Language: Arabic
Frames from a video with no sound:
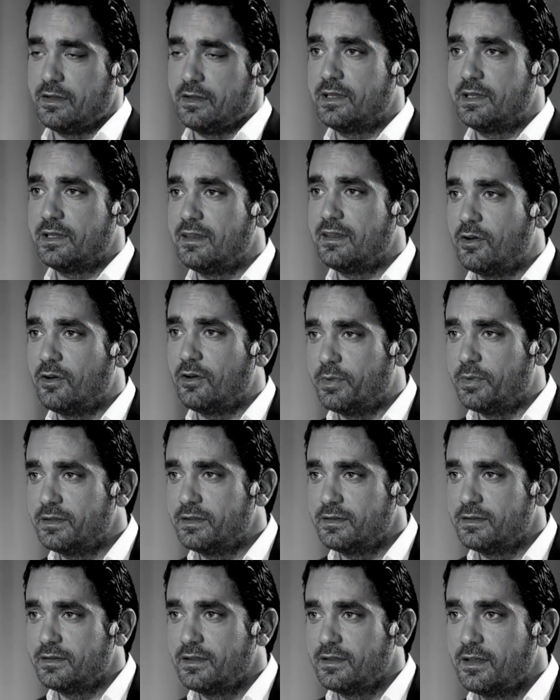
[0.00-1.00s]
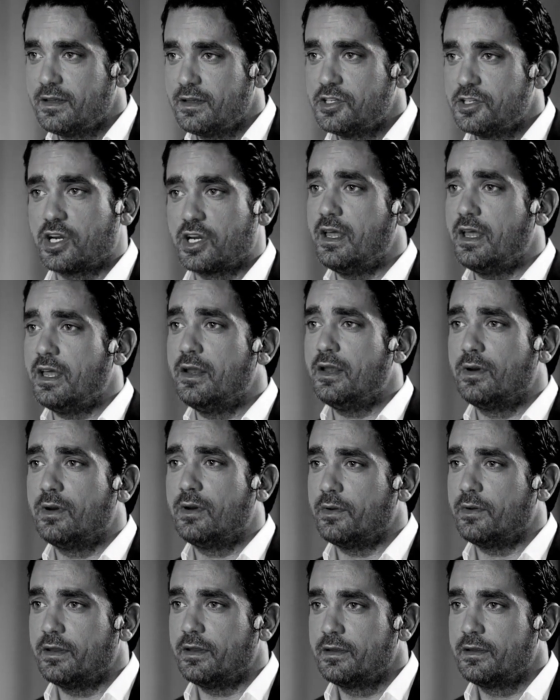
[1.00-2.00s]
دلوقتي لو بنت شكلها حلو
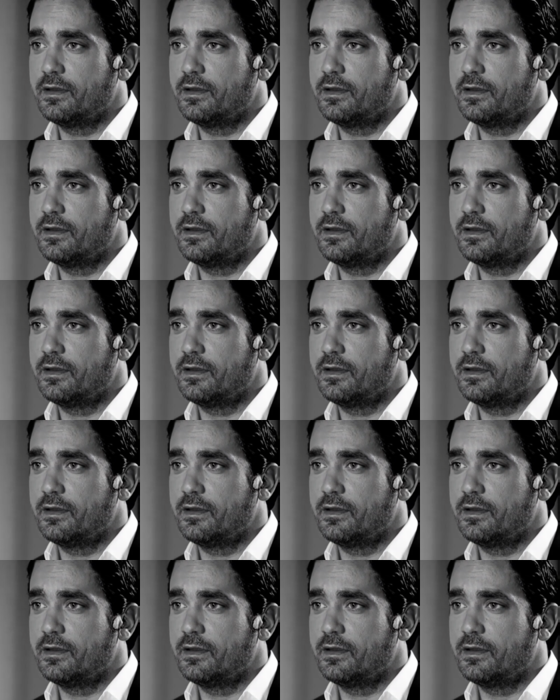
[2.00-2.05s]
قوي